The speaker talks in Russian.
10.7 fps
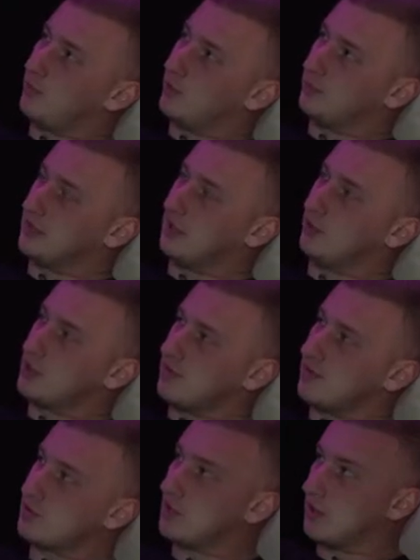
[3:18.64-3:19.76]
под потолочные
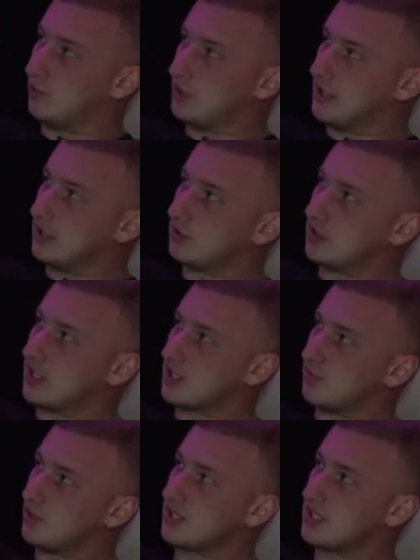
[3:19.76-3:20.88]
воздуховоды, которые также
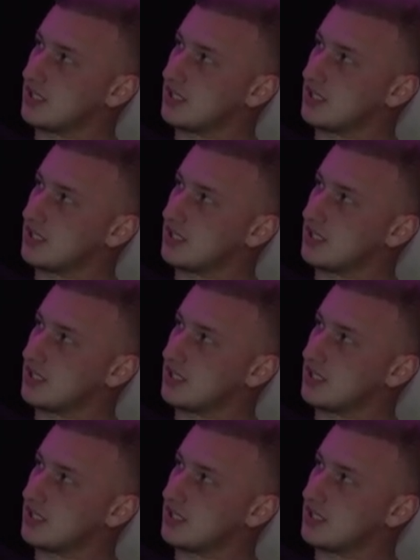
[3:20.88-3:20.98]
можно